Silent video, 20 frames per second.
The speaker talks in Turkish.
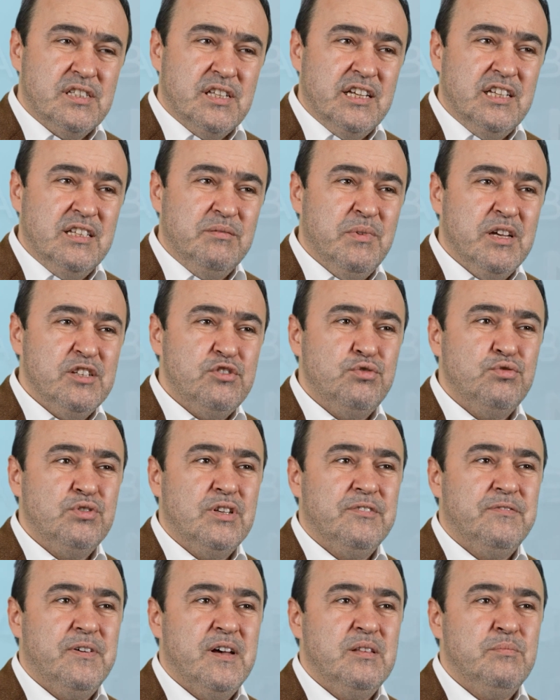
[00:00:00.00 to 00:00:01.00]
sayılmaz çünkü
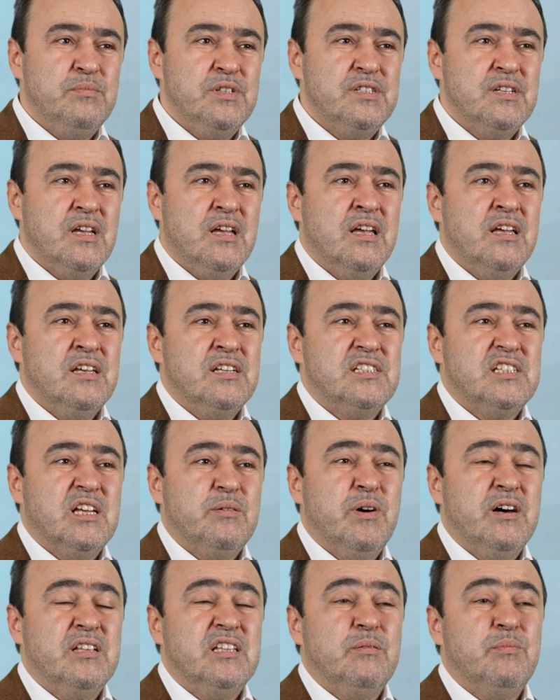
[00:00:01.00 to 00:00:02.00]
Efendimiz
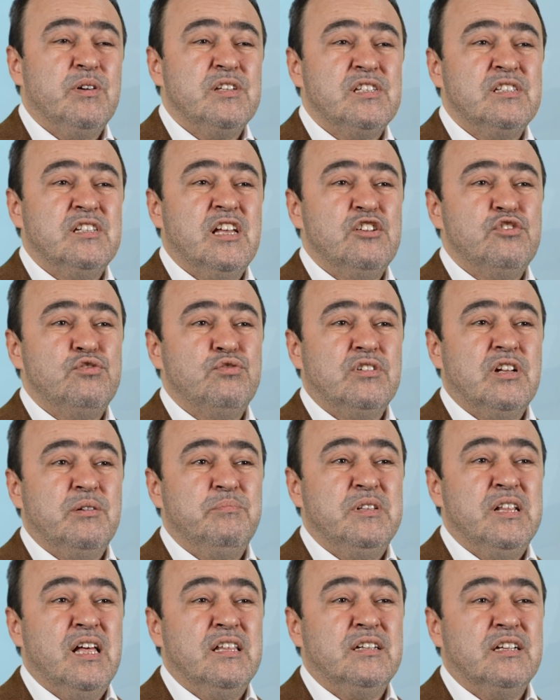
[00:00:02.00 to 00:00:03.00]
sabah namazından sonra
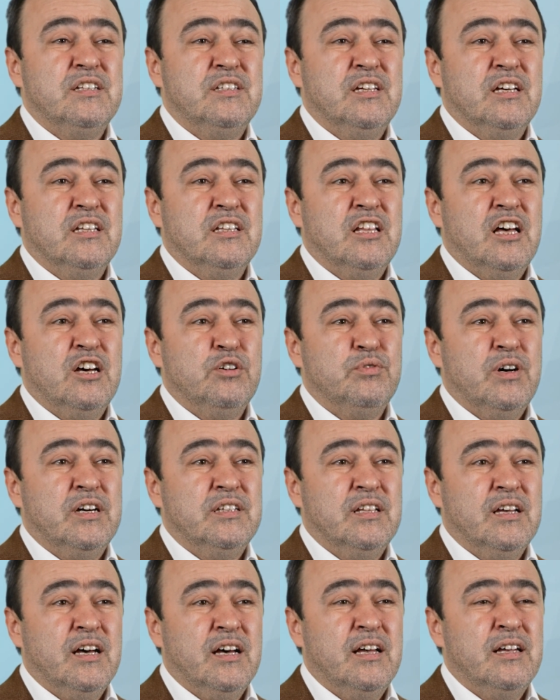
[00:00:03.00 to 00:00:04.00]
Bilal radıyallahu
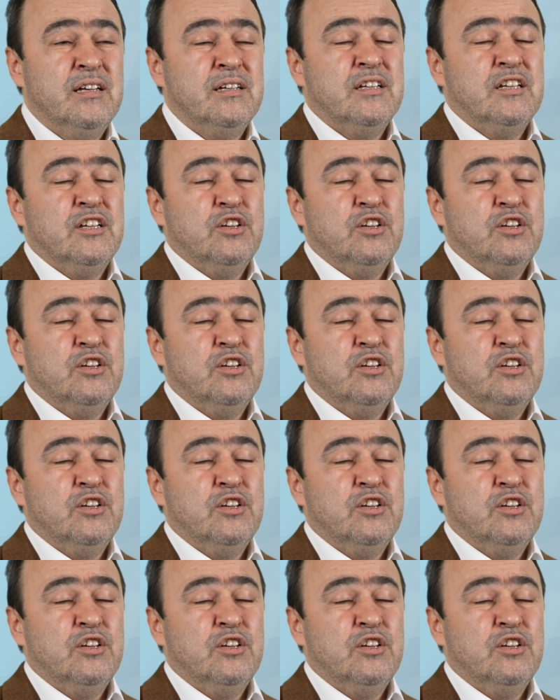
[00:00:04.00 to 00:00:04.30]
anha